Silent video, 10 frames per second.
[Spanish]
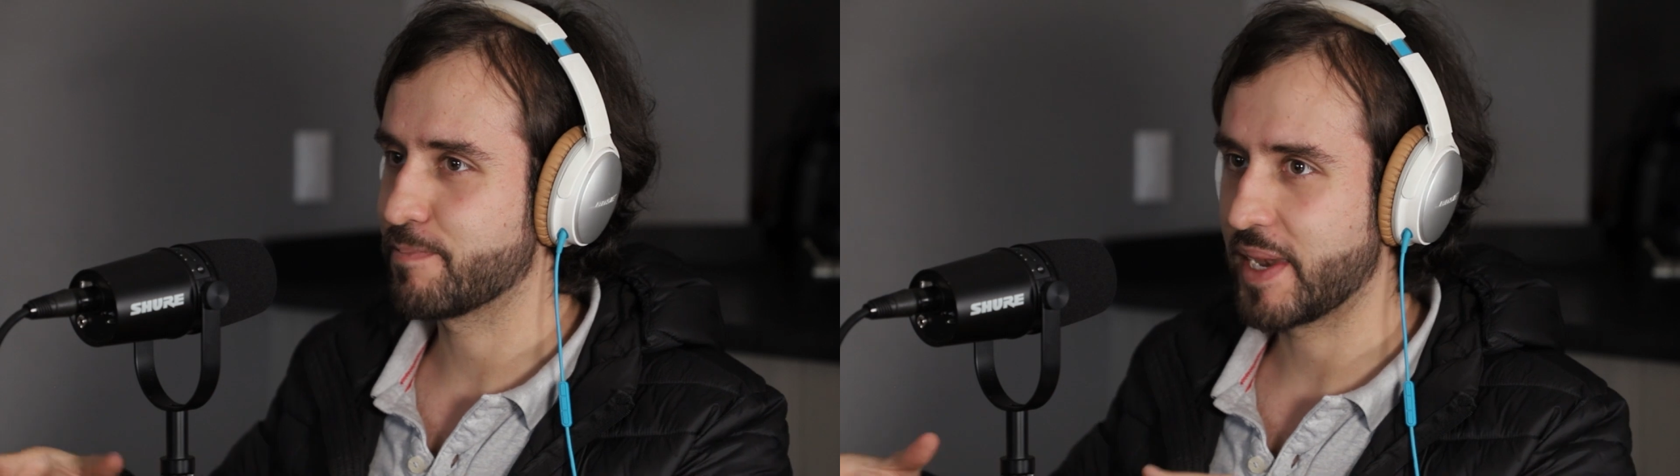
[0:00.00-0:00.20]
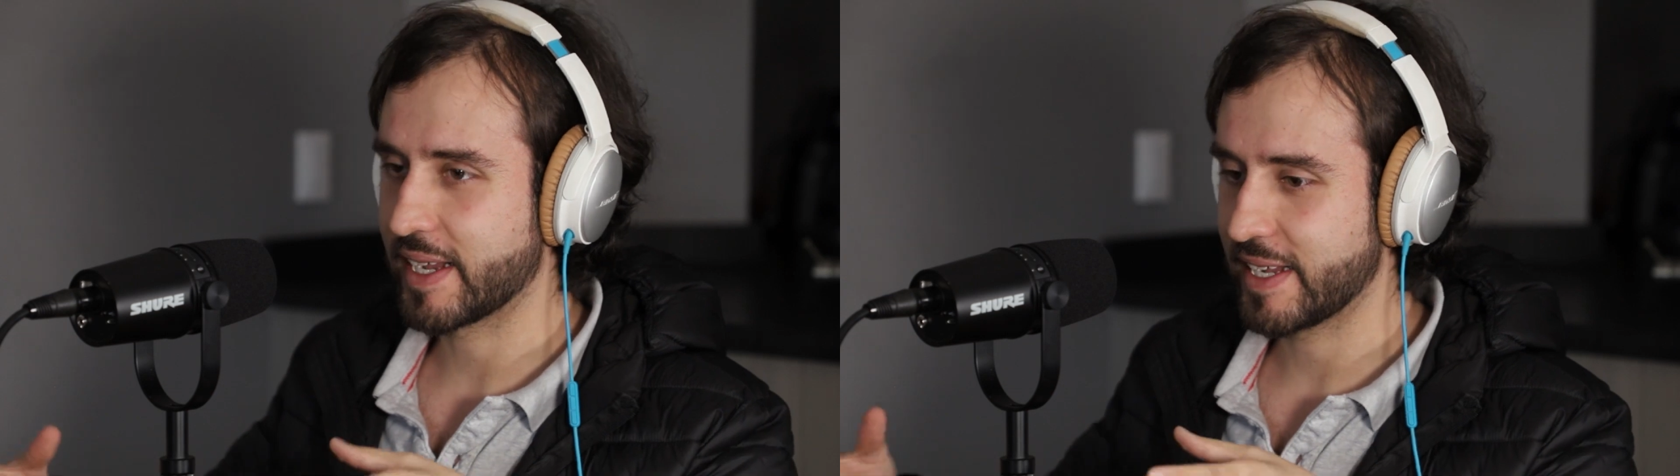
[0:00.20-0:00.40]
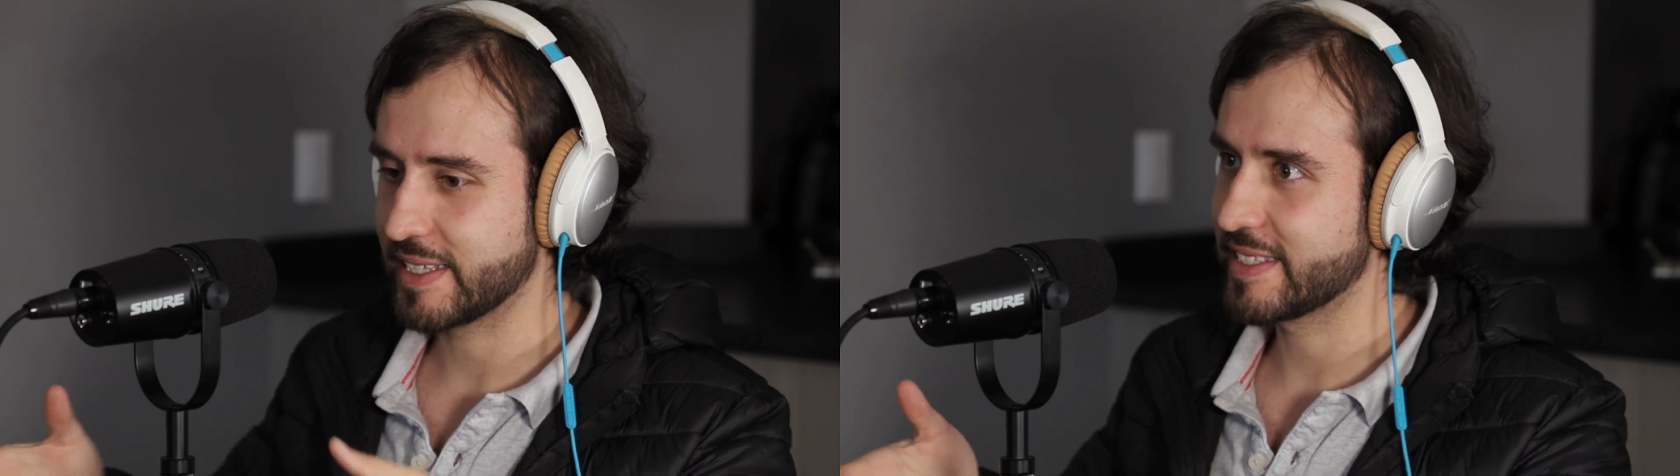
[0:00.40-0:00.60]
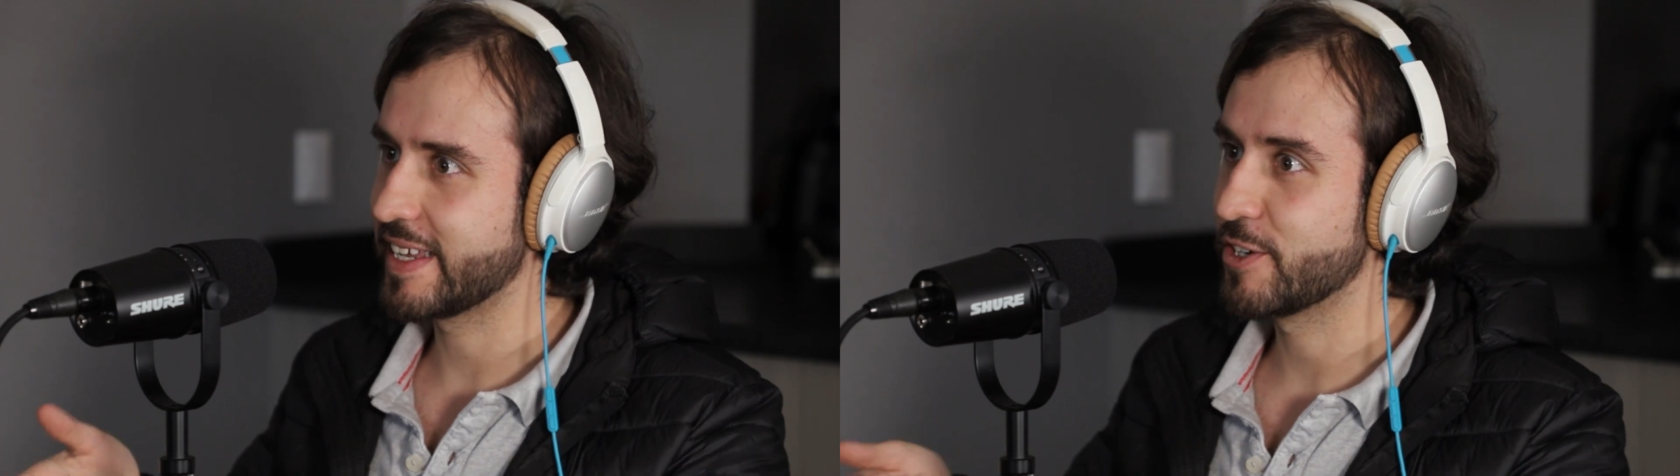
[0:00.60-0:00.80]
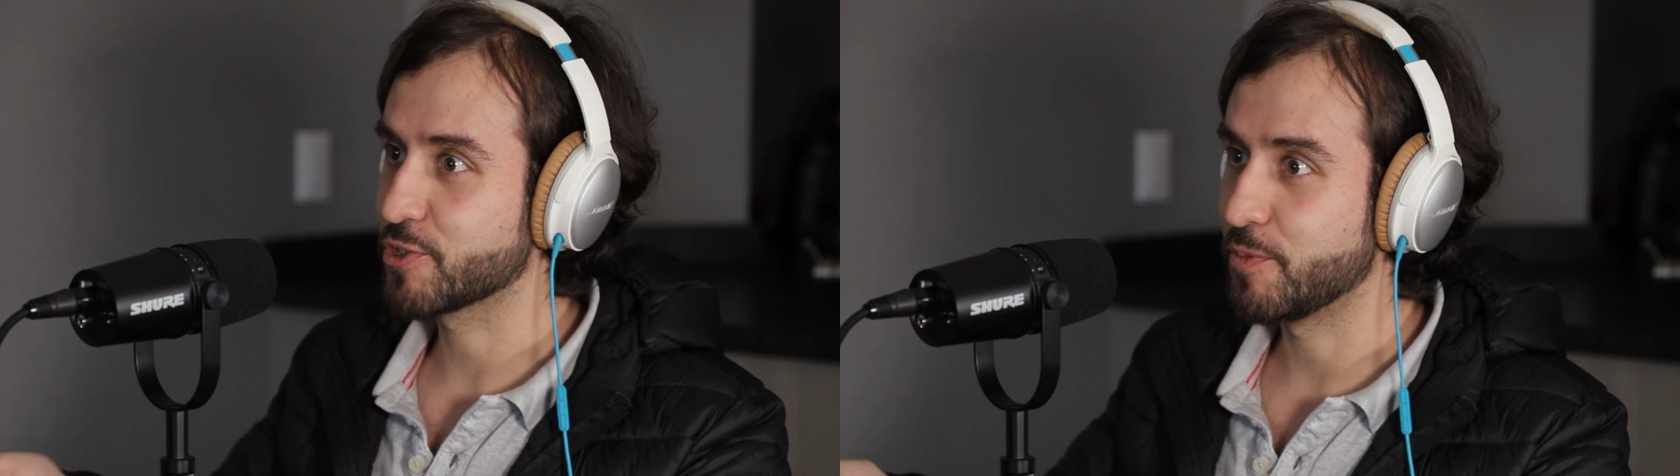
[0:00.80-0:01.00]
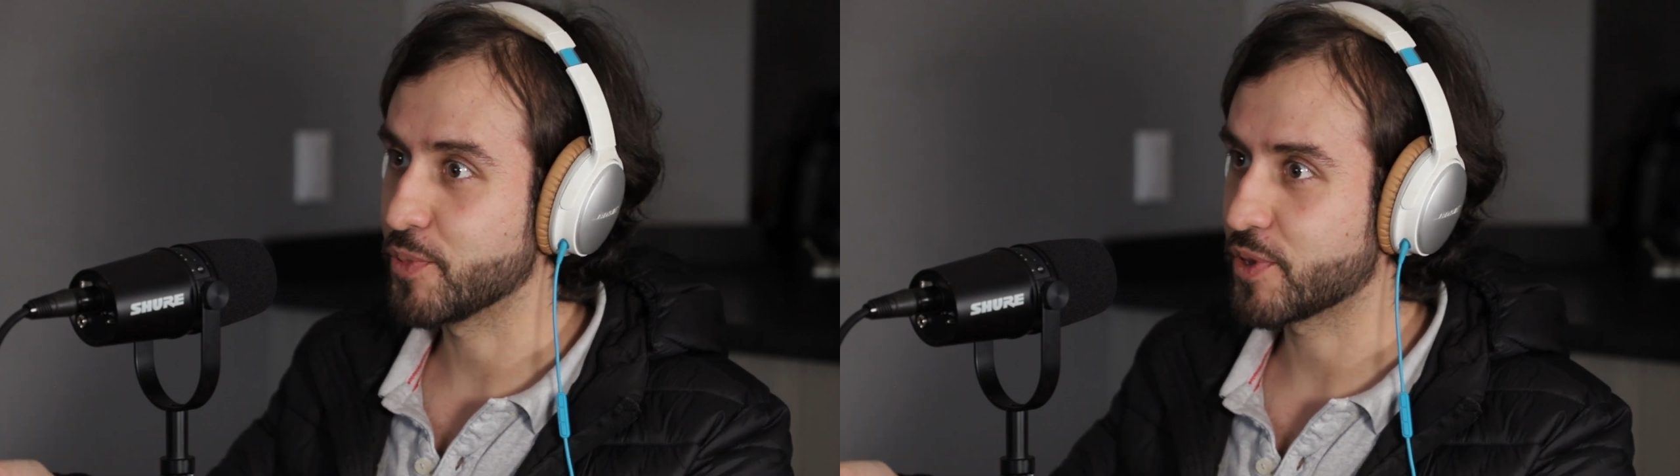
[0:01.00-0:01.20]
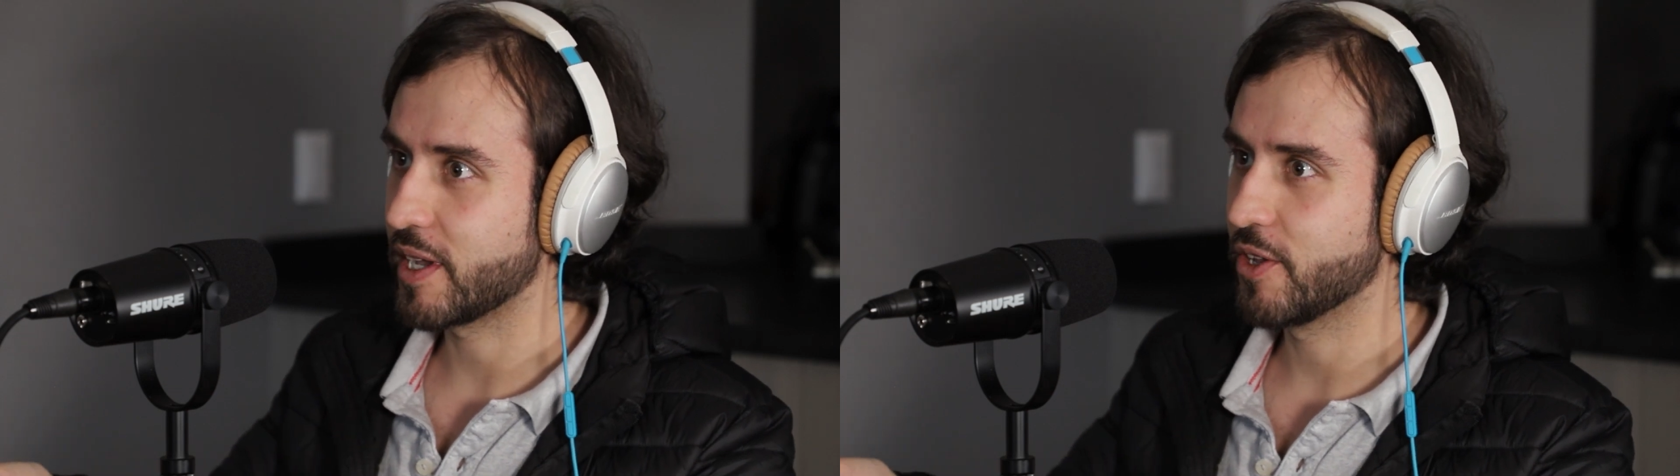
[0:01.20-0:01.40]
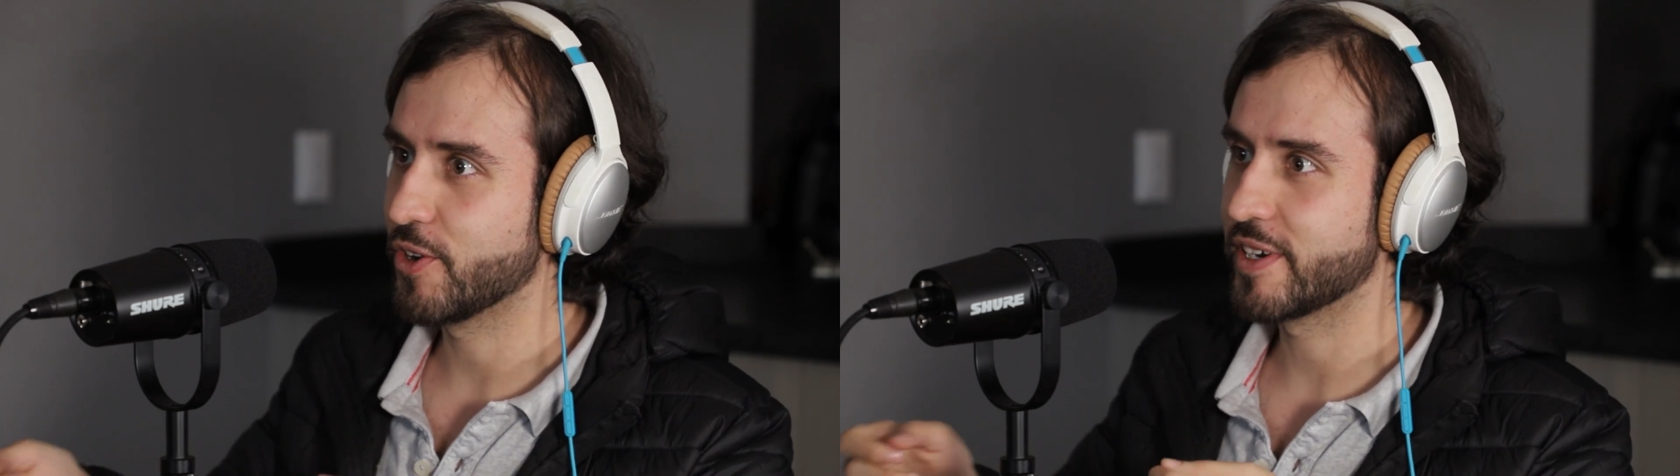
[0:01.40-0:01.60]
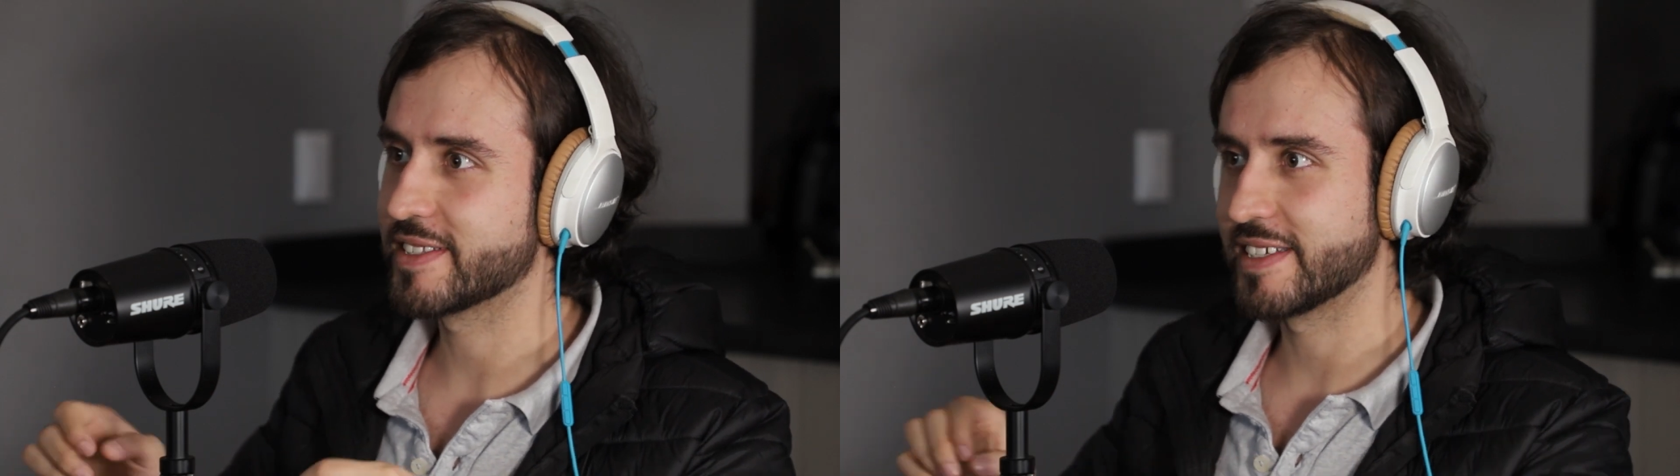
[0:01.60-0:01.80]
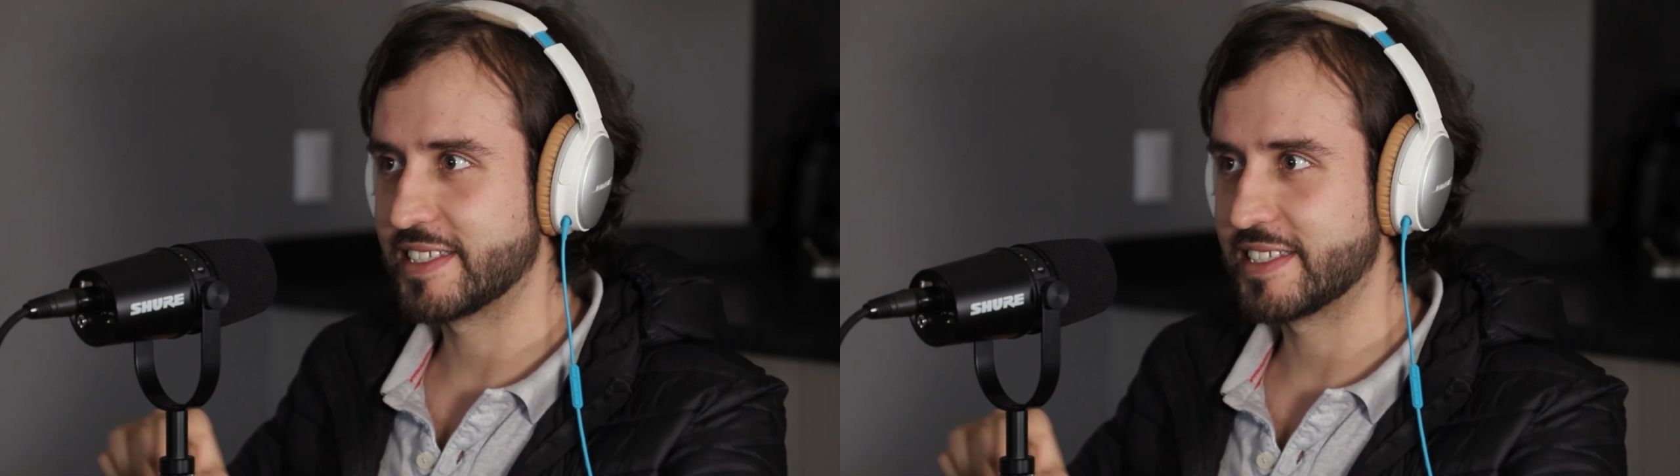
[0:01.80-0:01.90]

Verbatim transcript: placas de los computadores,